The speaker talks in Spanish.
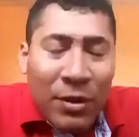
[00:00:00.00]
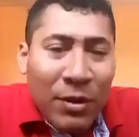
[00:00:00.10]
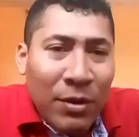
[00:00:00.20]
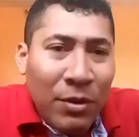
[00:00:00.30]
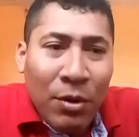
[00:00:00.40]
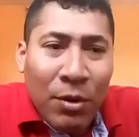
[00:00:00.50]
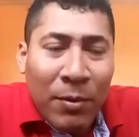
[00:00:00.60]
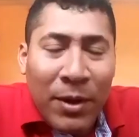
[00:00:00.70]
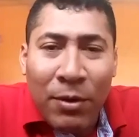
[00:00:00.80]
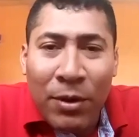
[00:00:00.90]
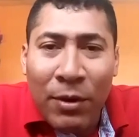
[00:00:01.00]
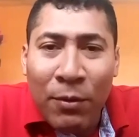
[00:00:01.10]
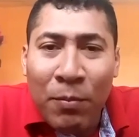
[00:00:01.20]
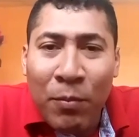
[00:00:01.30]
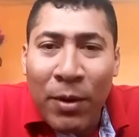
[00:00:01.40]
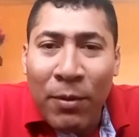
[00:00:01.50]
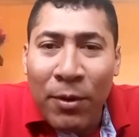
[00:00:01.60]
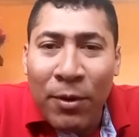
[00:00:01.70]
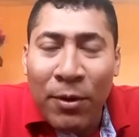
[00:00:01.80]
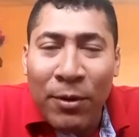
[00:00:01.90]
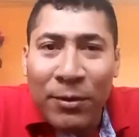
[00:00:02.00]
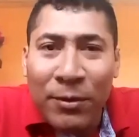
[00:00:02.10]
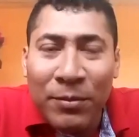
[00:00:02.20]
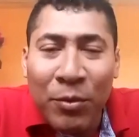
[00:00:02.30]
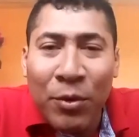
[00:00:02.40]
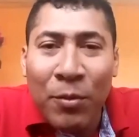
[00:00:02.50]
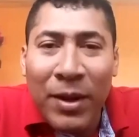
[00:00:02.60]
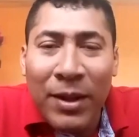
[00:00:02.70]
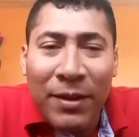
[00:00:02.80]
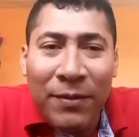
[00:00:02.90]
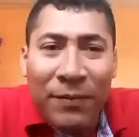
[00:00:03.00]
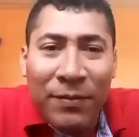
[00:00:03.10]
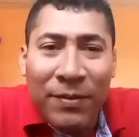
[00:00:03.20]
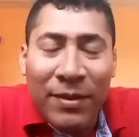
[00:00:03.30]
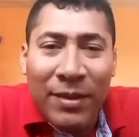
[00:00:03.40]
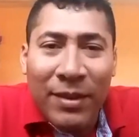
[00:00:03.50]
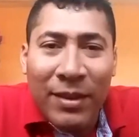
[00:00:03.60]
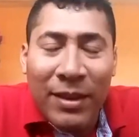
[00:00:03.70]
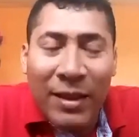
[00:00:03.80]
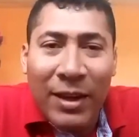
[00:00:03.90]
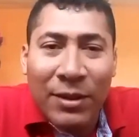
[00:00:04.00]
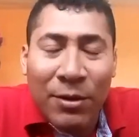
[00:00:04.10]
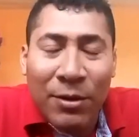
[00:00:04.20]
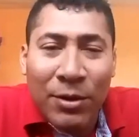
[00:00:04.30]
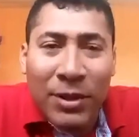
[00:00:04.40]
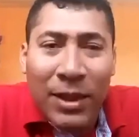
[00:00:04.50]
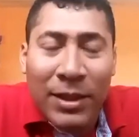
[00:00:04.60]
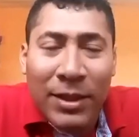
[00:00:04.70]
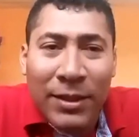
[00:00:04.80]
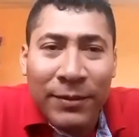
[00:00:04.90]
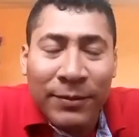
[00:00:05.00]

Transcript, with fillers: Yo vengo de un pueblo muy humilde, de las costas